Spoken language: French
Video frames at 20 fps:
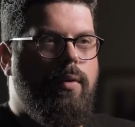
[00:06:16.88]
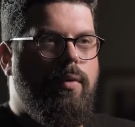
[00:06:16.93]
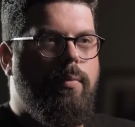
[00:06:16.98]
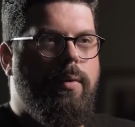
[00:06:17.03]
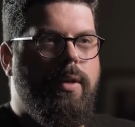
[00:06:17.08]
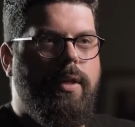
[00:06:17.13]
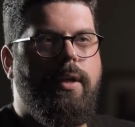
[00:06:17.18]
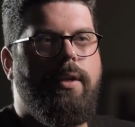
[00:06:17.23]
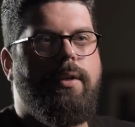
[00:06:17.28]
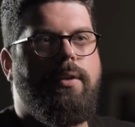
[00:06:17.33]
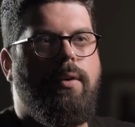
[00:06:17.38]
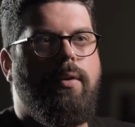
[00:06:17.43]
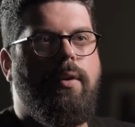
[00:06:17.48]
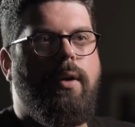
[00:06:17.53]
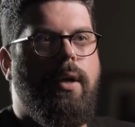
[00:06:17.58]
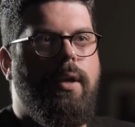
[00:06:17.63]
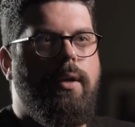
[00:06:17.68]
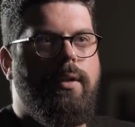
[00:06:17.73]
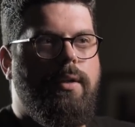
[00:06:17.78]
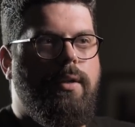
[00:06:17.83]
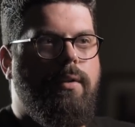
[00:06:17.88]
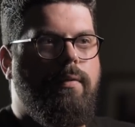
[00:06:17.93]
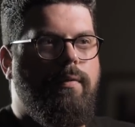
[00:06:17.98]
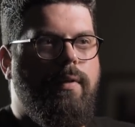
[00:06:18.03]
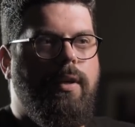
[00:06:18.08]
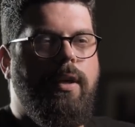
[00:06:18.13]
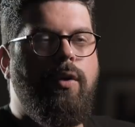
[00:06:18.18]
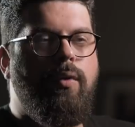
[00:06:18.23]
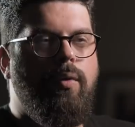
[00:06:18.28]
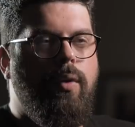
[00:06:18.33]
de manière centrale, c'est
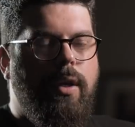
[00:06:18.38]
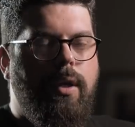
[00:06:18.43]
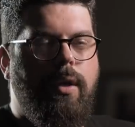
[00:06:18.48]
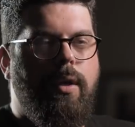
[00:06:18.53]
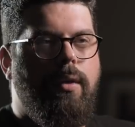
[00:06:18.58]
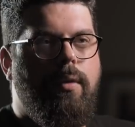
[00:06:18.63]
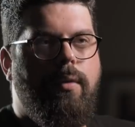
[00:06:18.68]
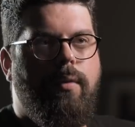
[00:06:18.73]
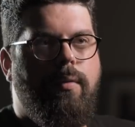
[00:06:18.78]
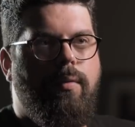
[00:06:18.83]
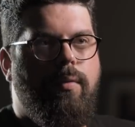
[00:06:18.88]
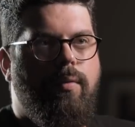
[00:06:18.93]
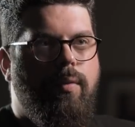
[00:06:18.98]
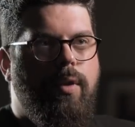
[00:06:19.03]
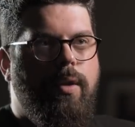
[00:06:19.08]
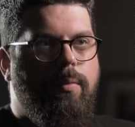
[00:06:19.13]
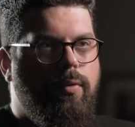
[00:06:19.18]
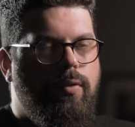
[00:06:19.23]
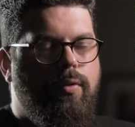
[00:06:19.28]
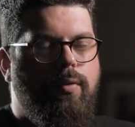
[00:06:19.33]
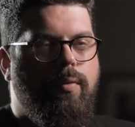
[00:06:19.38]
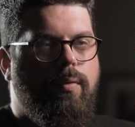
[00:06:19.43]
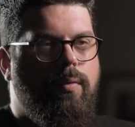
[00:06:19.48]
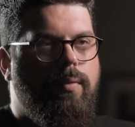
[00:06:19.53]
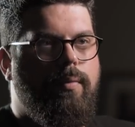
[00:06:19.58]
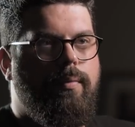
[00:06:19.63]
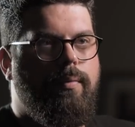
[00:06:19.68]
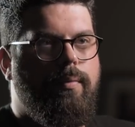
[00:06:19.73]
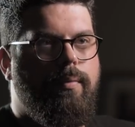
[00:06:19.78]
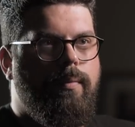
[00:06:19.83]
véhiculer une émotion.
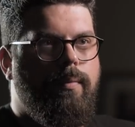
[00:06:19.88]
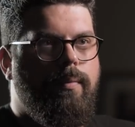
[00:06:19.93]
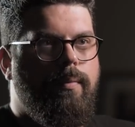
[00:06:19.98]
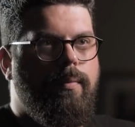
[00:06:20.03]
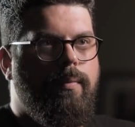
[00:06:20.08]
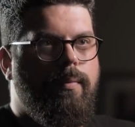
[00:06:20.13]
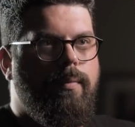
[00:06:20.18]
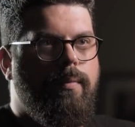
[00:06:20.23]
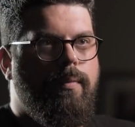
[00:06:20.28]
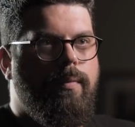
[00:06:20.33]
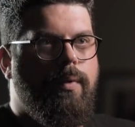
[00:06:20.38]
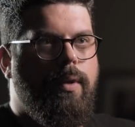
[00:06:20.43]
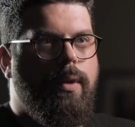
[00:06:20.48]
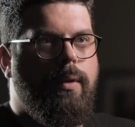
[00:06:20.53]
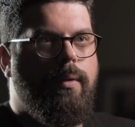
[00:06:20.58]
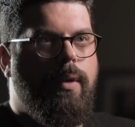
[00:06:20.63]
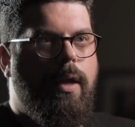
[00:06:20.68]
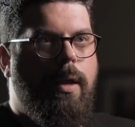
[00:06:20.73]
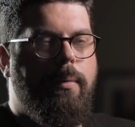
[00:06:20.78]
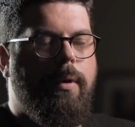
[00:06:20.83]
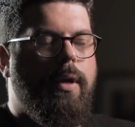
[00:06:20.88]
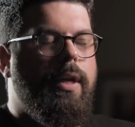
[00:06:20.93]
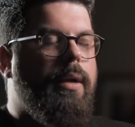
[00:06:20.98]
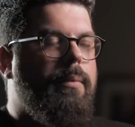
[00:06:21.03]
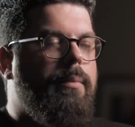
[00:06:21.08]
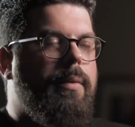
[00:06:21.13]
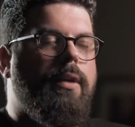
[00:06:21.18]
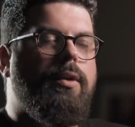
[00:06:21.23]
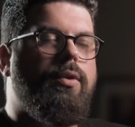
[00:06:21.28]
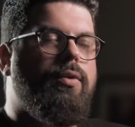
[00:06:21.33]
Après, il y a
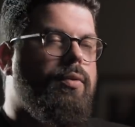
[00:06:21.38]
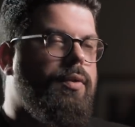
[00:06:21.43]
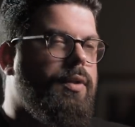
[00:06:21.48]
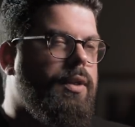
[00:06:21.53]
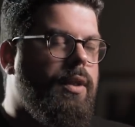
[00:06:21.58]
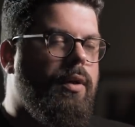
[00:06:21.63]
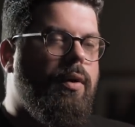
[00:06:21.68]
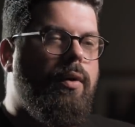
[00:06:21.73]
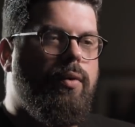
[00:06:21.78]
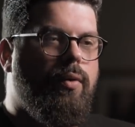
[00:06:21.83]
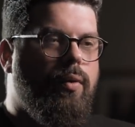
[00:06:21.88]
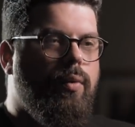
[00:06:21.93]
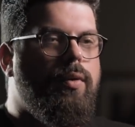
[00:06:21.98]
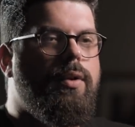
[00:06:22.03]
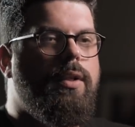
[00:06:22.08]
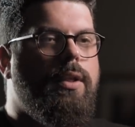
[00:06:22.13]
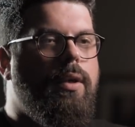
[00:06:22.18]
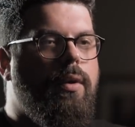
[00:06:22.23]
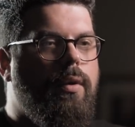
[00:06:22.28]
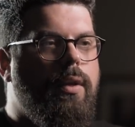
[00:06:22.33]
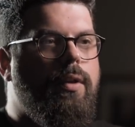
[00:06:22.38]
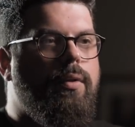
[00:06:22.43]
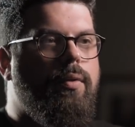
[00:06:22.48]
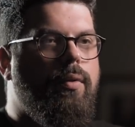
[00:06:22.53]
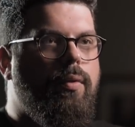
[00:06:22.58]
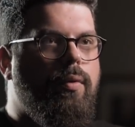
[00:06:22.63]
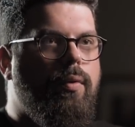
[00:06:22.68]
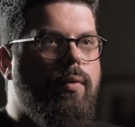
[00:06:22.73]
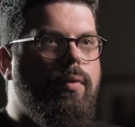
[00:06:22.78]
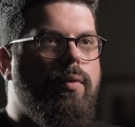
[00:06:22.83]
plein de choses qui rentrent aussi en ligne de
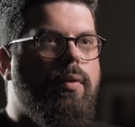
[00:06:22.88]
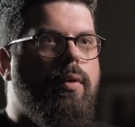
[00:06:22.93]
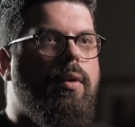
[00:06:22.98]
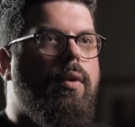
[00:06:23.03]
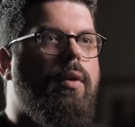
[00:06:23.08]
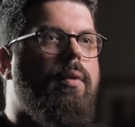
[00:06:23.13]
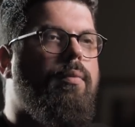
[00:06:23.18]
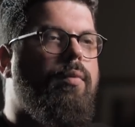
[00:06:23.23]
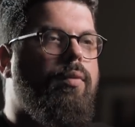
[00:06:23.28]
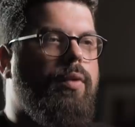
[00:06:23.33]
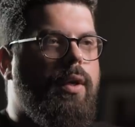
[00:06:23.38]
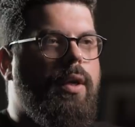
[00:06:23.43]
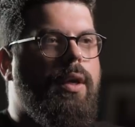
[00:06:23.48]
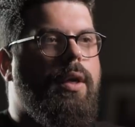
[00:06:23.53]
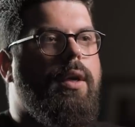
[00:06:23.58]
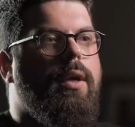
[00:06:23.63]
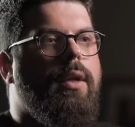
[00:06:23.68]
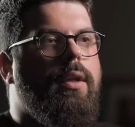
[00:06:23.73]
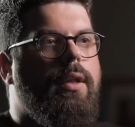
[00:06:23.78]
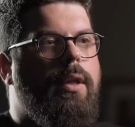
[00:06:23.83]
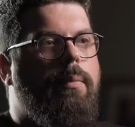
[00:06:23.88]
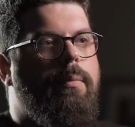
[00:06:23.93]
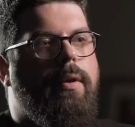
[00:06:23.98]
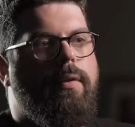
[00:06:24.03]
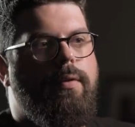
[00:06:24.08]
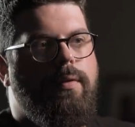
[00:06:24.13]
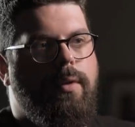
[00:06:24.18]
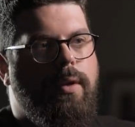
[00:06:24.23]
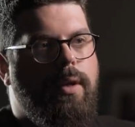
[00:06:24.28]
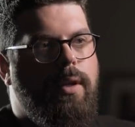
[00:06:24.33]
compte. Montrer ta
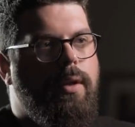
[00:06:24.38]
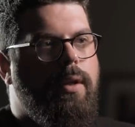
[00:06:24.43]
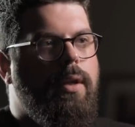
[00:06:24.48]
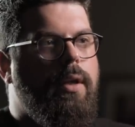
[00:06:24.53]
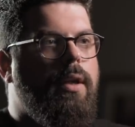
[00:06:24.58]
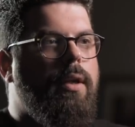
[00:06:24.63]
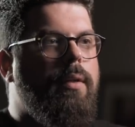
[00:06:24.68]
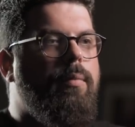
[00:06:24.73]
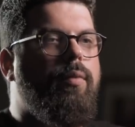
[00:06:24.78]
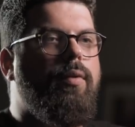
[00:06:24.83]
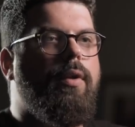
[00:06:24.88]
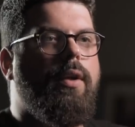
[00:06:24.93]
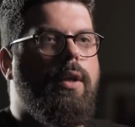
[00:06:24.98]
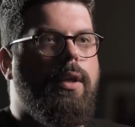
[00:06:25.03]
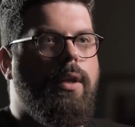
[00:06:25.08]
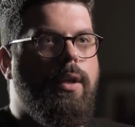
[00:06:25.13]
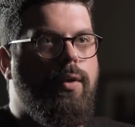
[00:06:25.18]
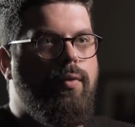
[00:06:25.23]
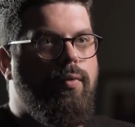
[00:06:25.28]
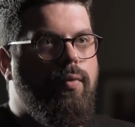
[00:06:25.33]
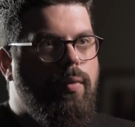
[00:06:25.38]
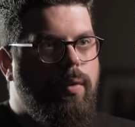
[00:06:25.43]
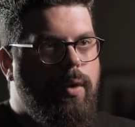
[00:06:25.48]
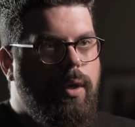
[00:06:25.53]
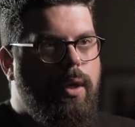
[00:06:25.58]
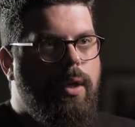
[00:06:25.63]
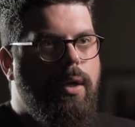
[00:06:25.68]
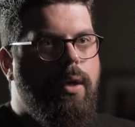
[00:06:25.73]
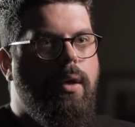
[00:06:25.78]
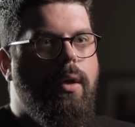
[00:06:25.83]
personnalité, montrer qui tu
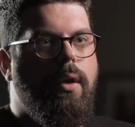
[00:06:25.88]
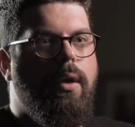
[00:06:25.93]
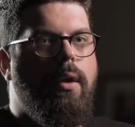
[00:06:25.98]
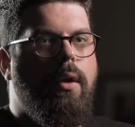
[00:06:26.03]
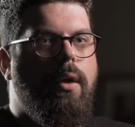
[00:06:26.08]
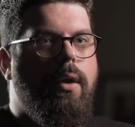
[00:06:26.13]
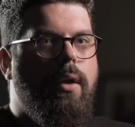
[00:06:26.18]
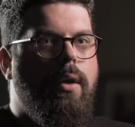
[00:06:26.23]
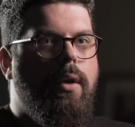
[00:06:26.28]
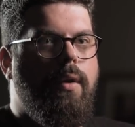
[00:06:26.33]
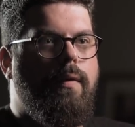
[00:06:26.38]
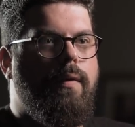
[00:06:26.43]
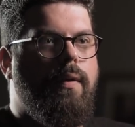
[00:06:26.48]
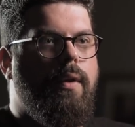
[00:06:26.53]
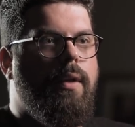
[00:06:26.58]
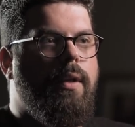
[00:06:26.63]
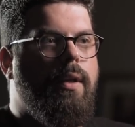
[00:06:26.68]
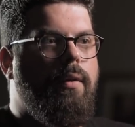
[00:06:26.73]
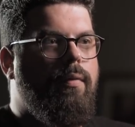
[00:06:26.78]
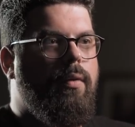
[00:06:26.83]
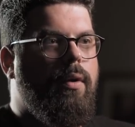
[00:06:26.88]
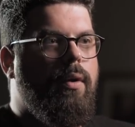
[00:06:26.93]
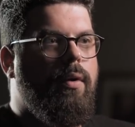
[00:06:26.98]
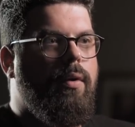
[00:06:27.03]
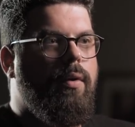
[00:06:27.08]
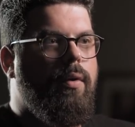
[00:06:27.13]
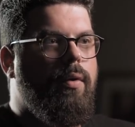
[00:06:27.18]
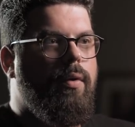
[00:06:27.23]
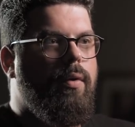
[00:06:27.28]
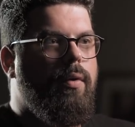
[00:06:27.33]
es, essayer d'avoir
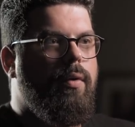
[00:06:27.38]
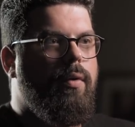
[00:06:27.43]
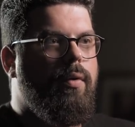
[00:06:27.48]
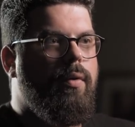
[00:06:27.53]
euh,